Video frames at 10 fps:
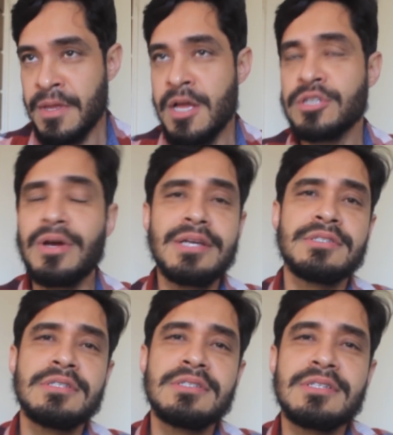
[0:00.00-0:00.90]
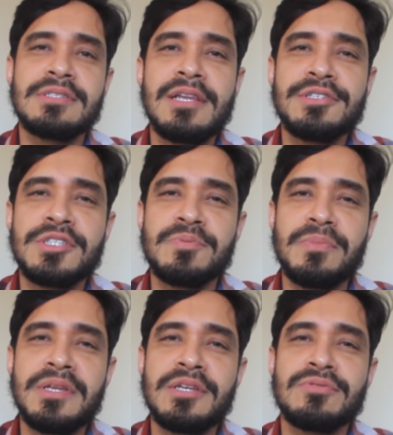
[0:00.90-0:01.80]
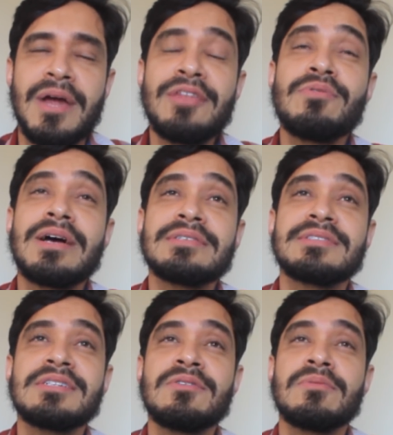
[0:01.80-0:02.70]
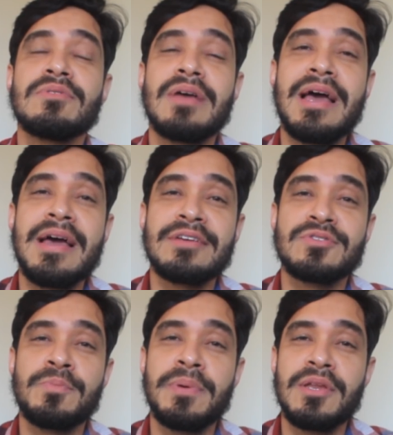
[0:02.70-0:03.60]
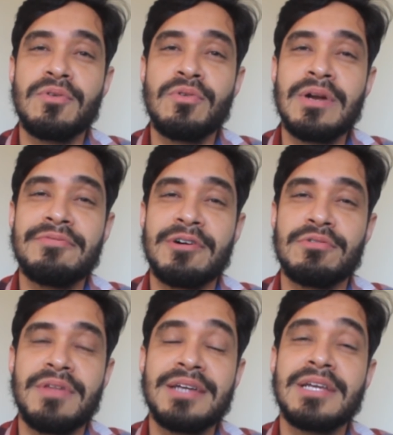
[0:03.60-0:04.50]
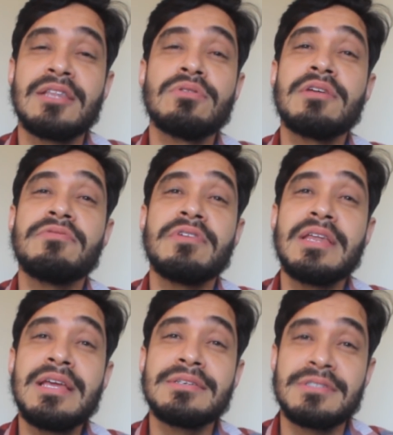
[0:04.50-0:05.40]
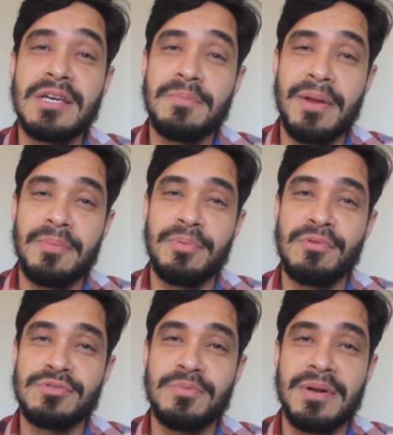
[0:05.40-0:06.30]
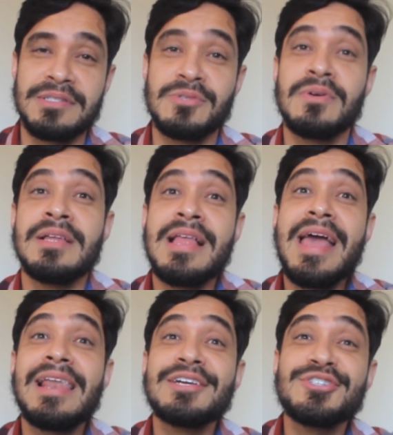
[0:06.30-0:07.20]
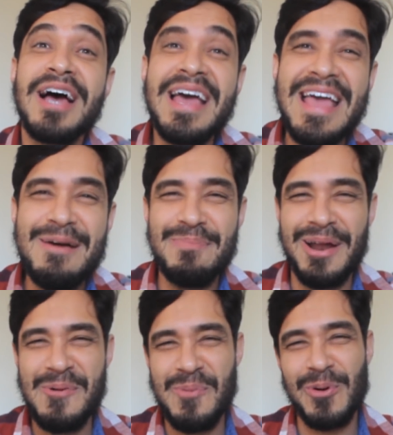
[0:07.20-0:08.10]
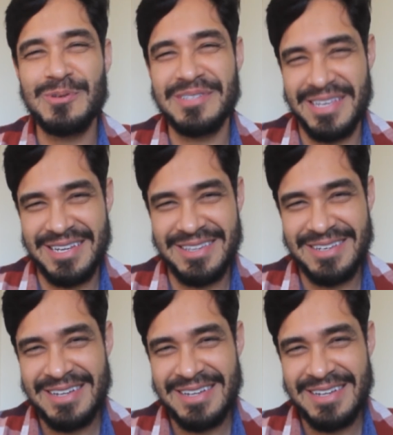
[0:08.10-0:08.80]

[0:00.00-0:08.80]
Só que assim, excelentíssimo ministro, a educação é, superior, a faculdade, ela não deveria ser para poucos no Brasil, ela já é para poucos, querido.